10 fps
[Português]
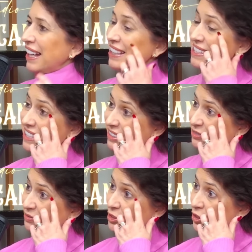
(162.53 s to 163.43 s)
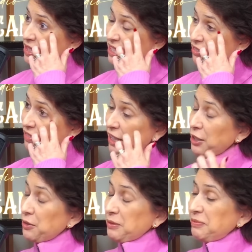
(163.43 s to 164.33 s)
Isa, de onde você
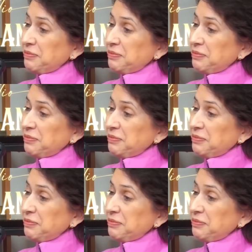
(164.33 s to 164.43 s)
veio.